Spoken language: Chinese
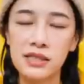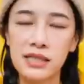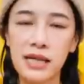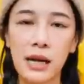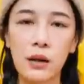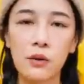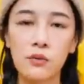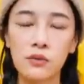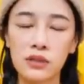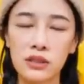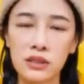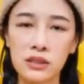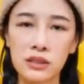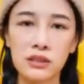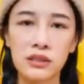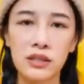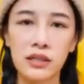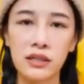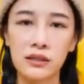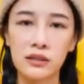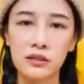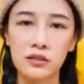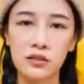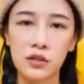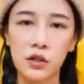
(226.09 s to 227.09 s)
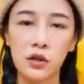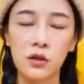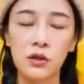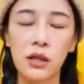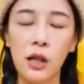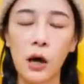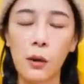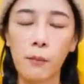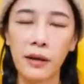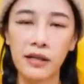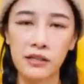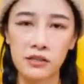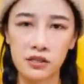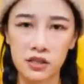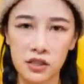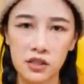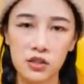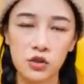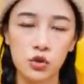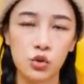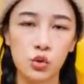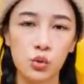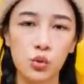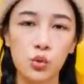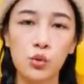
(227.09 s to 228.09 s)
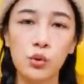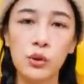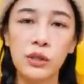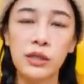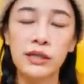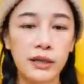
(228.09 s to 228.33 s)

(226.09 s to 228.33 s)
下午四点的时候老板试出。